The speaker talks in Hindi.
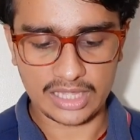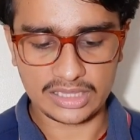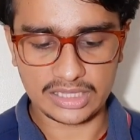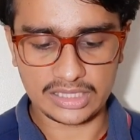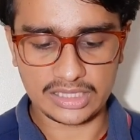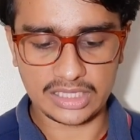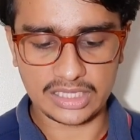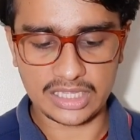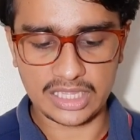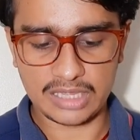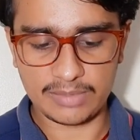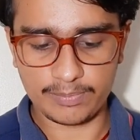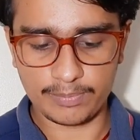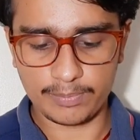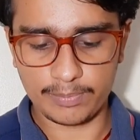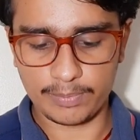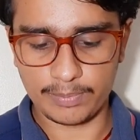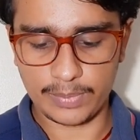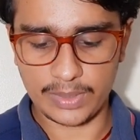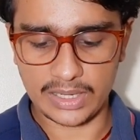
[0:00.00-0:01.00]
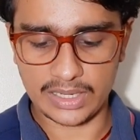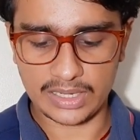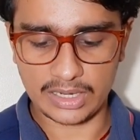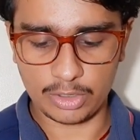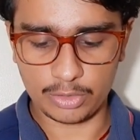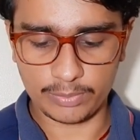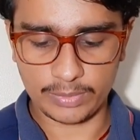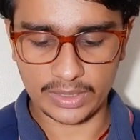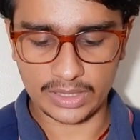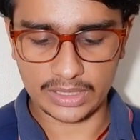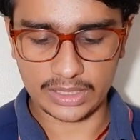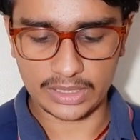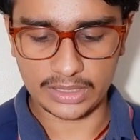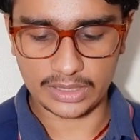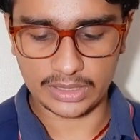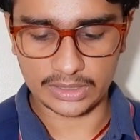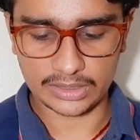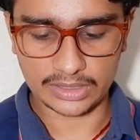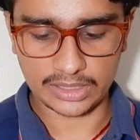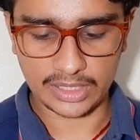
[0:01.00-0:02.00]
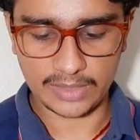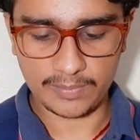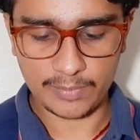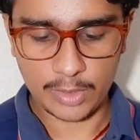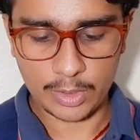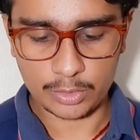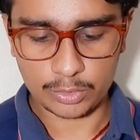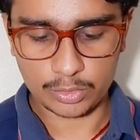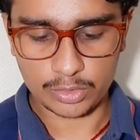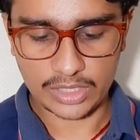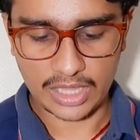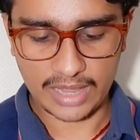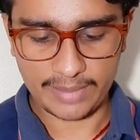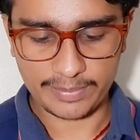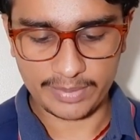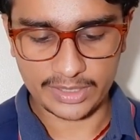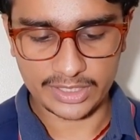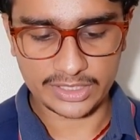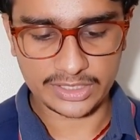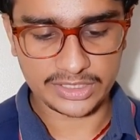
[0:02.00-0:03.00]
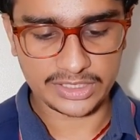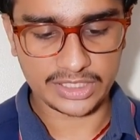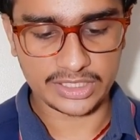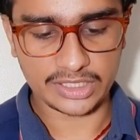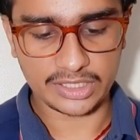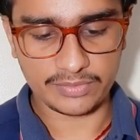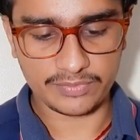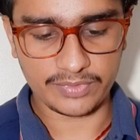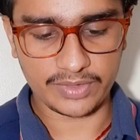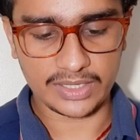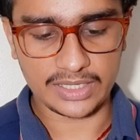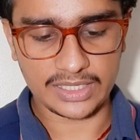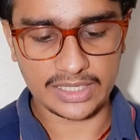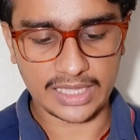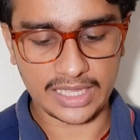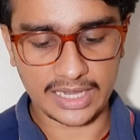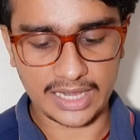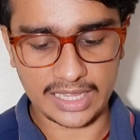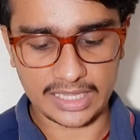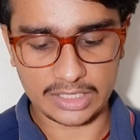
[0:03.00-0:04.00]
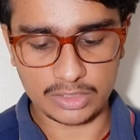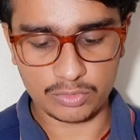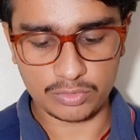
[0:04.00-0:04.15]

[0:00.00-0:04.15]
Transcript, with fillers: यहाँ से देखिए पे नाउ पे क्लिक करते हैं तो यहाँ पे रजिस्ट्रेशन फेल दिखा रहा है